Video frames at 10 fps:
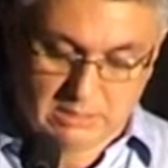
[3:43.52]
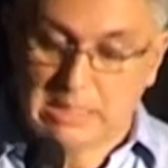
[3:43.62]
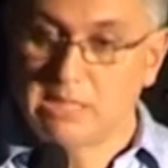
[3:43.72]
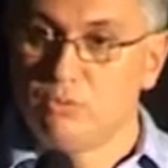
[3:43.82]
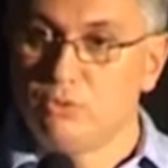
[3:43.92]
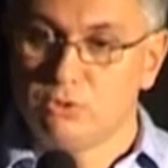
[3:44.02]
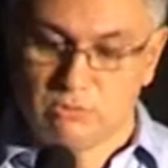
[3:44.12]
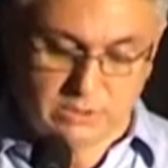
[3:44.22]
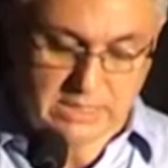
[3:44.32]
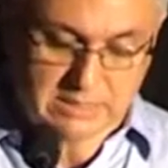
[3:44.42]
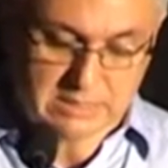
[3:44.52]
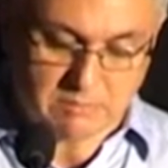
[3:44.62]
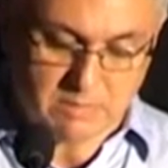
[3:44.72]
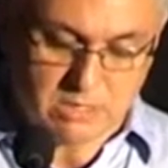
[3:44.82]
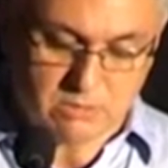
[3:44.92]
Cada uno está
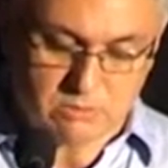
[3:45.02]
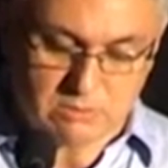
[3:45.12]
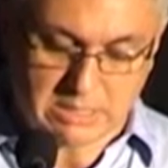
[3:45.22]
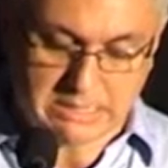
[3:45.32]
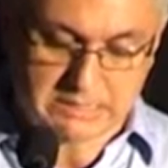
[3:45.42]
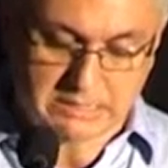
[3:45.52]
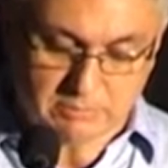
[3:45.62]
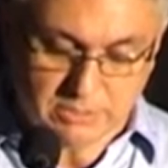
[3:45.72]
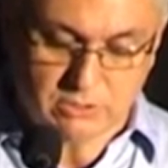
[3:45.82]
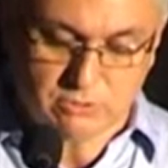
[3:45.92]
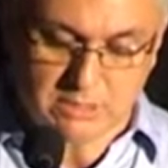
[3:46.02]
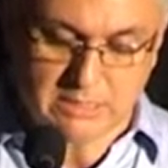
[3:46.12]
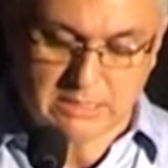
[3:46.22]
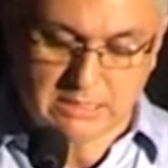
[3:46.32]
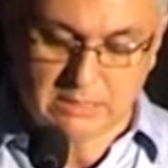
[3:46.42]
llamado al servicio de
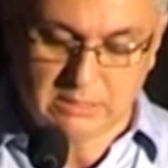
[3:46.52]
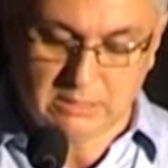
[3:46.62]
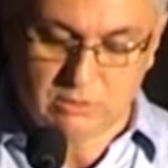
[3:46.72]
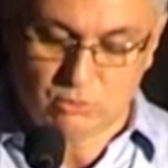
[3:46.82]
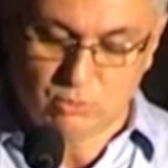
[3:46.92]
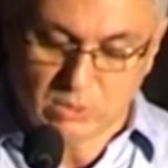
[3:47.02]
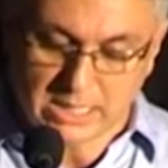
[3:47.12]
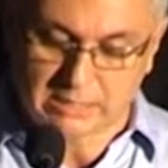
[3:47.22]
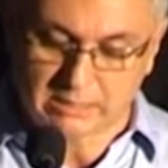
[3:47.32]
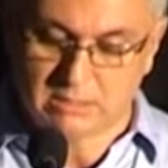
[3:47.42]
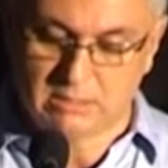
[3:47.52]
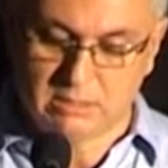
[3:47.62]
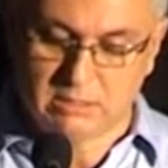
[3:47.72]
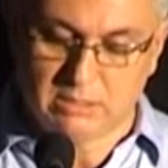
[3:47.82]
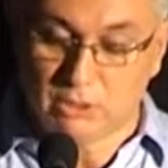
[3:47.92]
liderar desde su
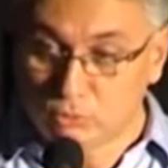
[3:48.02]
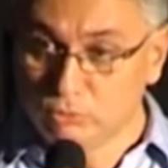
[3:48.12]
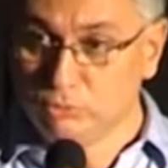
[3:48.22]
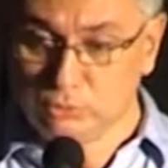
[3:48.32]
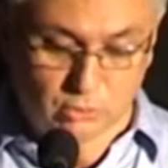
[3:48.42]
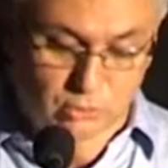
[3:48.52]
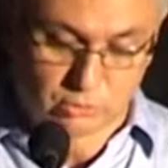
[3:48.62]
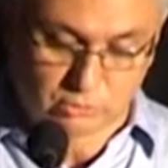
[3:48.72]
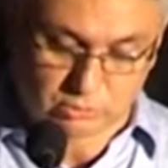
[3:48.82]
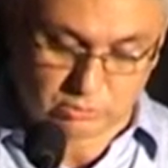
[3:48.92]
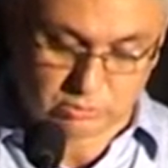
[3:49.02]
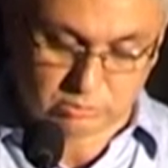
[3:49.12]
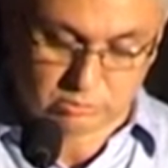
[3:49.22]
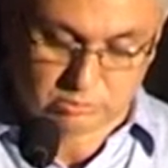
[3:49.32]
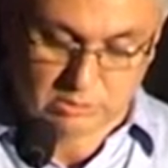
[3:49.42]
lugar y junto con otros,
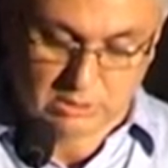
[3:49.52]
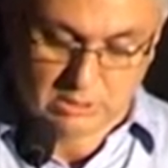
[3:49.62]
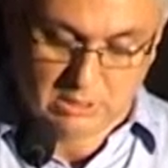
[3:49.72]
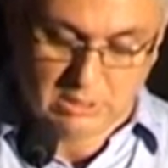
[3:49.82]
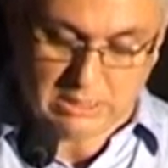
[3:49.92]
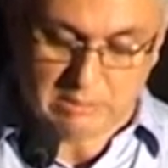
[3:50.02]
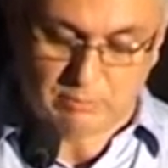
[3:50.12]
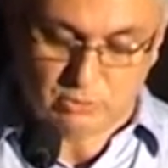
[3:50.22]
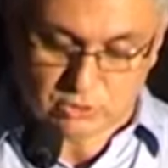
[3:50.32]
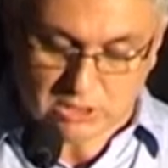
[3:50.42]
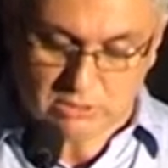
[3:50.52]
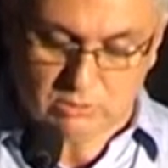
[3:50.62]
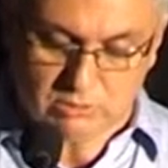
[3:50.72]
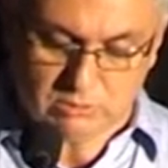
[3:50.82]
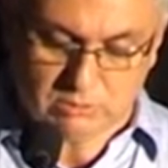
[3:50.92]
el
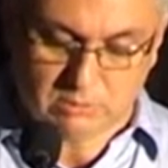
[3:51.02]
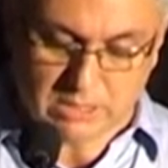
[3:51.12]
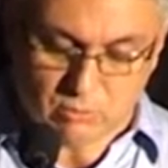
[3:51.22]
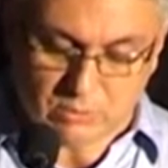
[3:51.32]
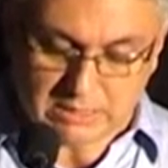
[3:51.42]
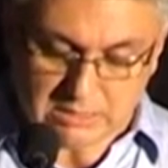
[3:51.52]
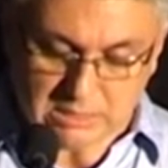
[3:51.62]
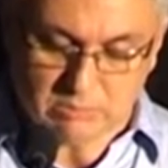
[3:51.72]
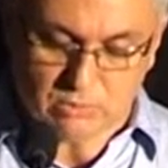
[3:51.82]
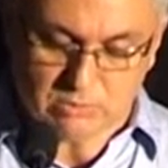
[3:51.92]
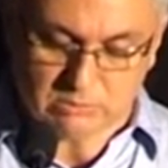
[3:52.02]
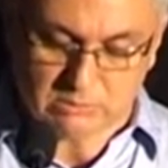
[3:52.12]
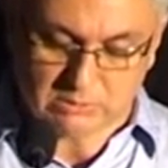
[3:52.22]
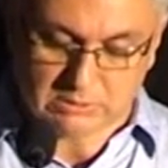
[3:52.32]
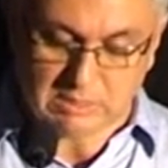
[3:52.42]
proyecto
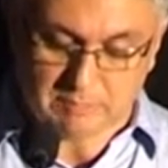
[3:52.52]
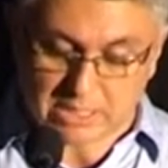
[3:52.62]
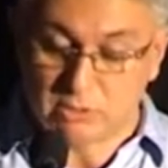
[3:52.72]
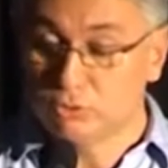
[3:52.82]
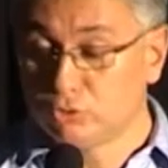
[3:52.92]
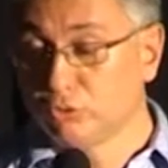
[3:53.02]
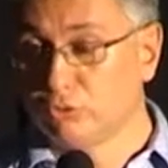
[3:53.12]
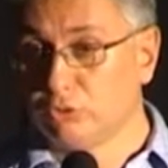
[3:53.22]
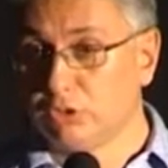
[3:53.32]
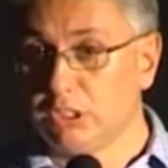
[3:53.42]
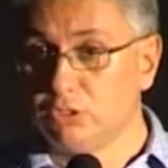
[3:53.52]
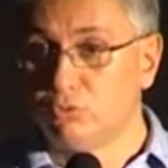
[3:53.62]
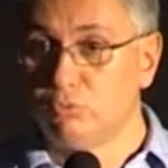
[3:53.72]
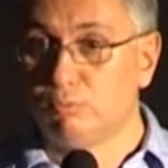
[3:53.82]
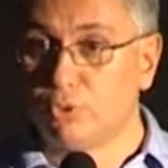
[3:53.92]
educativo que para nosotros es
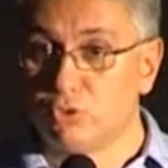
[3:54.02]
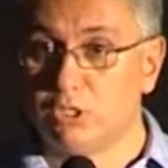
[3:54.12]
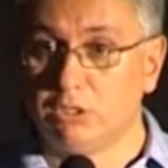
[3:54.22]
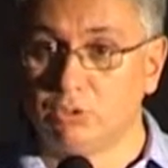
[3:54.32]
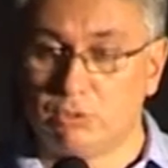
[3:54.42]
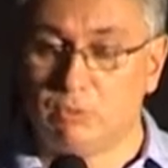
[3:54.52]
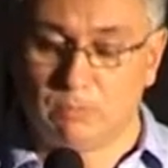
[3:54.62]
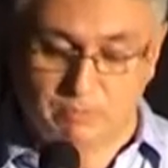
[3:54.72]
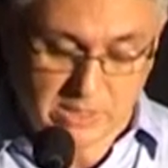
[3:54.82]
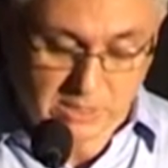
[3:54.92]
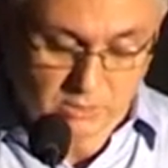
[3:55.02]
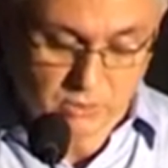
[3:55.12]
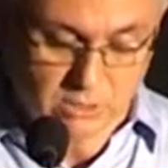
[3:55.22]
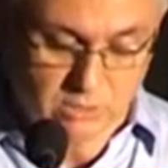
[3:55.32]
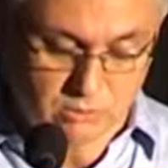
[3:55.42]
un proyecto
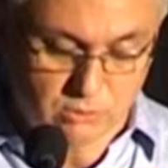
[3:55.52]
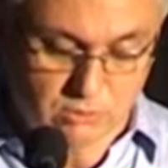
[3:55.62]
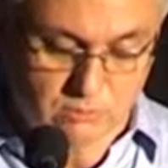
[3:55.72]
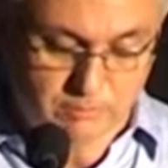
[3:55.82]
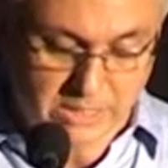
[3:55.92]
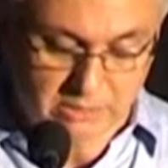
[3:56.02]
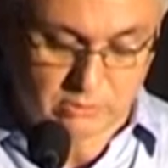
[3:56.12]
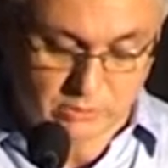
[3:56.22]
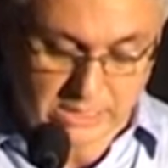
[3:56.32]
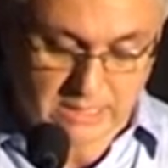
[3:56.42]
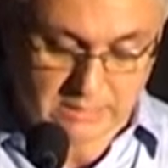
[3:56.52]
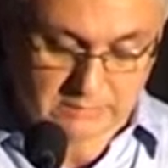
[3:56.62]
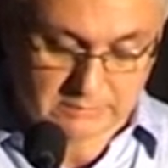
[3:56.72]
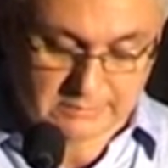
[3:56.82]
pedagógico pastoral.